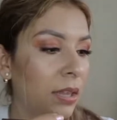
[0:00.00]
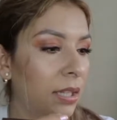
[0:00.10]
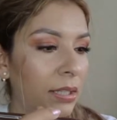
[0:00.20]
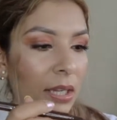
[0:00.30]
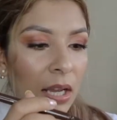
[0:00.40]

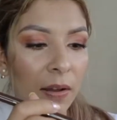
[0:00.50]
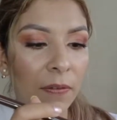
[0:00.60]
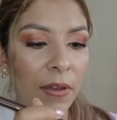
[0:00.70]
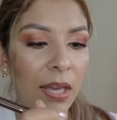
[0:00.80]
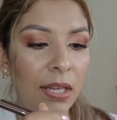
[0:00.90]
Dice
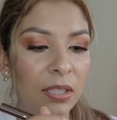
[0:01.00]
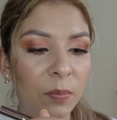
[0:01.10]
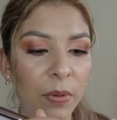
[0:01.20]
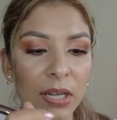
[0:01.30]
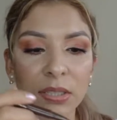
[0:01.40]
café
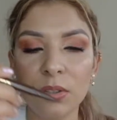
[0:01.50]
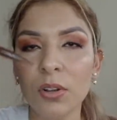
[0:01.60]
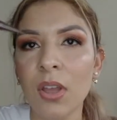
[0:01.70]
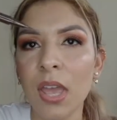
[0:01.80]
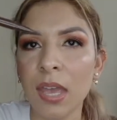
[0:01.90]
expreso.